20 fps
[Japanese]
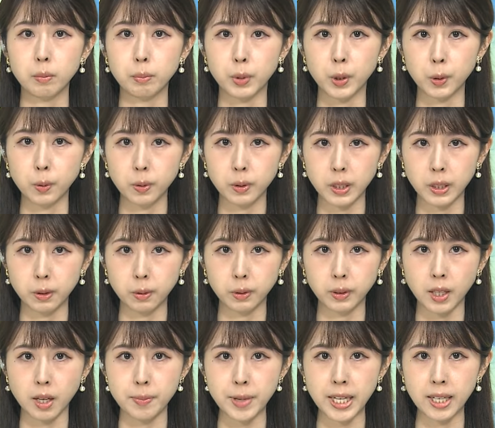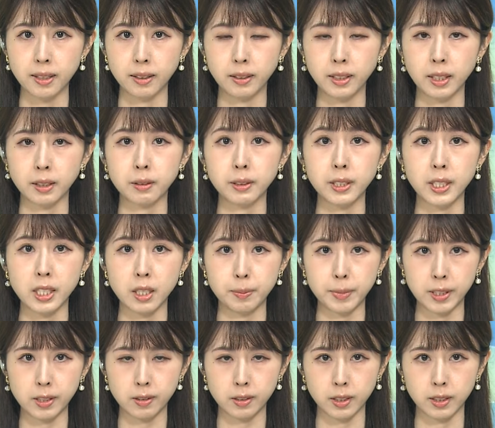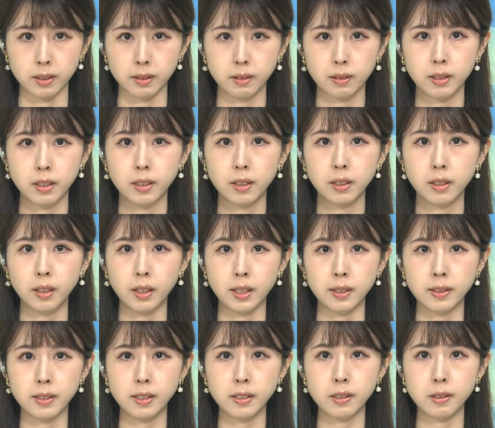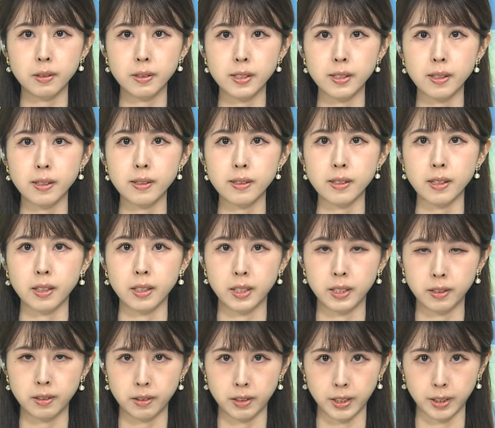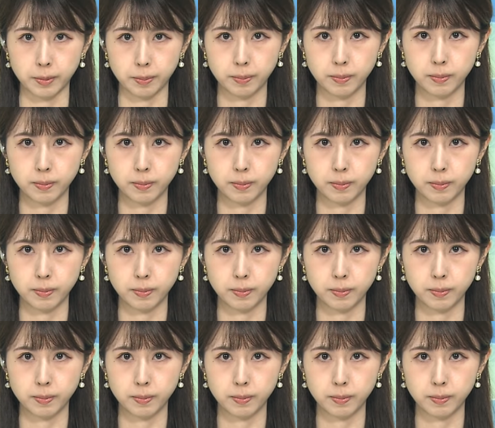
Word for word: 病気のため亡くなりました。83歳でした。